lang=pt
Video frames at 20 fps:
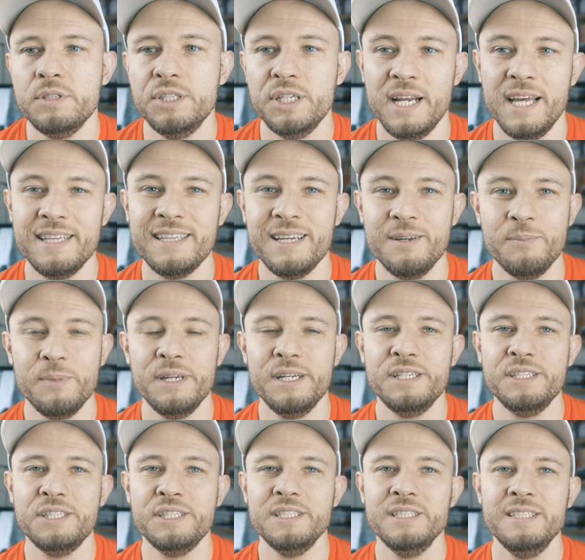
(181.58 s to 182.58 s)

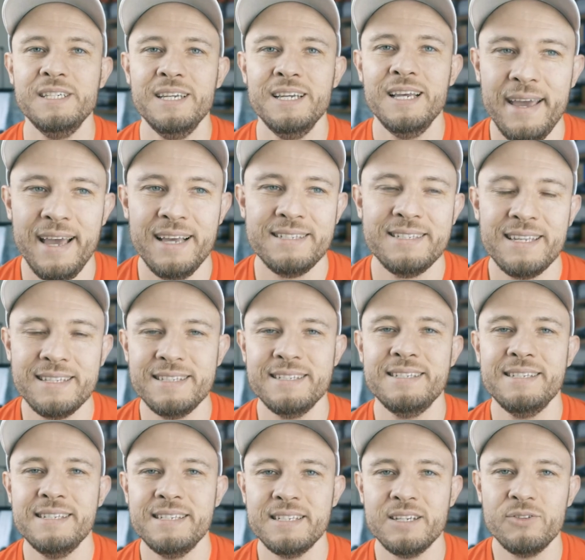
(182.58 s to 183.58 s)
diretamente essa
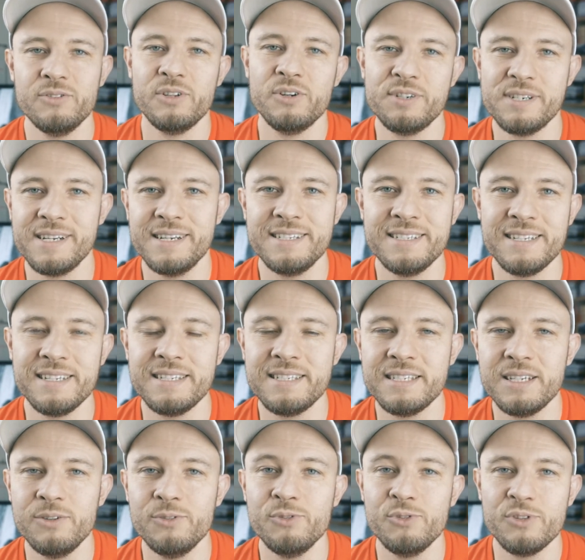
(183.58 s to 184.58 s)
decisão da
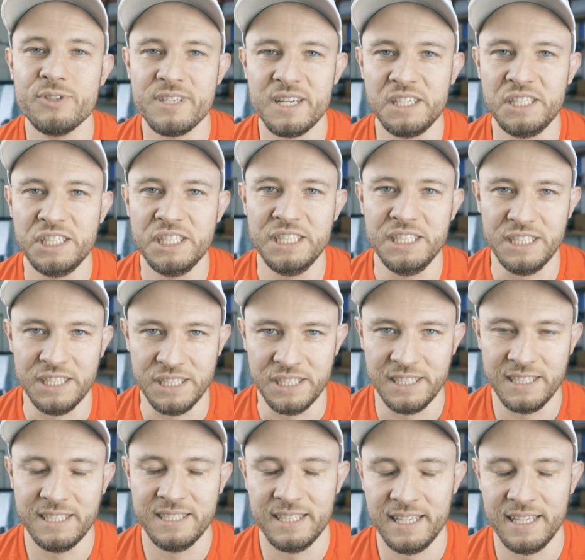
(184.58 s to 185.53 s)
organização nos atinge.